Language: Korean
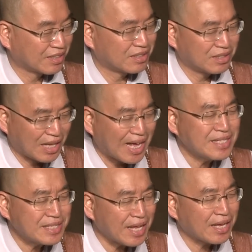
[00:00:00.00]
그건
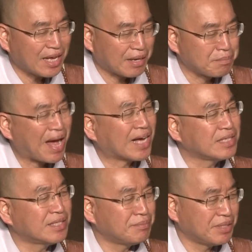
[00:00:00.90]
한 생각,
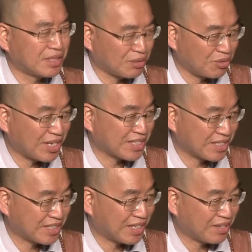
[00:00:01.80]
망념이
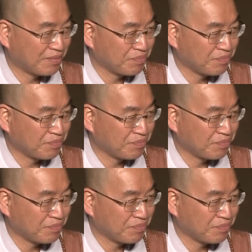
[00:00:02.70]
떠올라서 그래요.